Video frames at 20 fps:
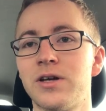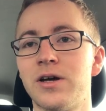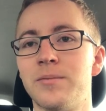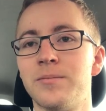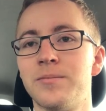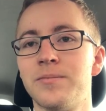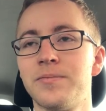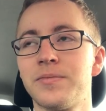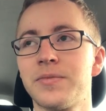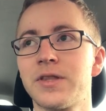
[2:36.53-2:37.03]

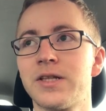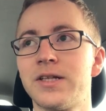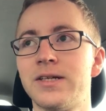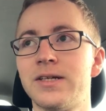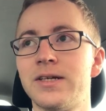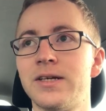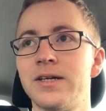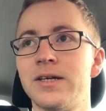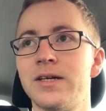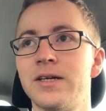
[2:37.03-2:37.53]
ähm,
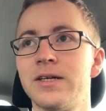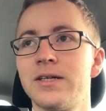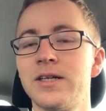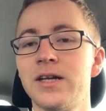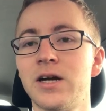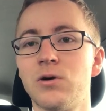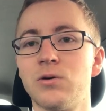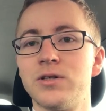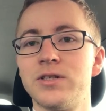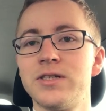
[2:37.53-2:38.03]

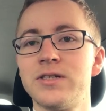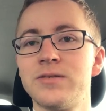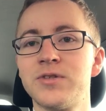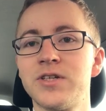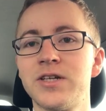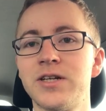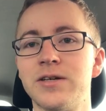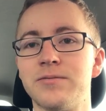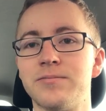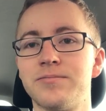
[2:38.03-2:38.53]
genau, in diesem
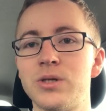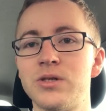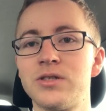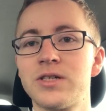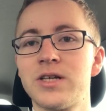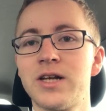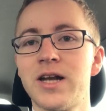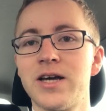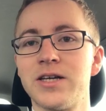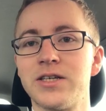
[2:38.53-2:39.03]
Sinne,
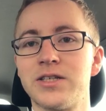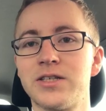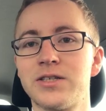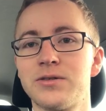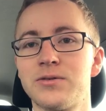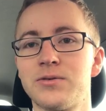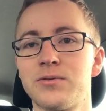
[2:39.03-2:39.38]
bis gleich!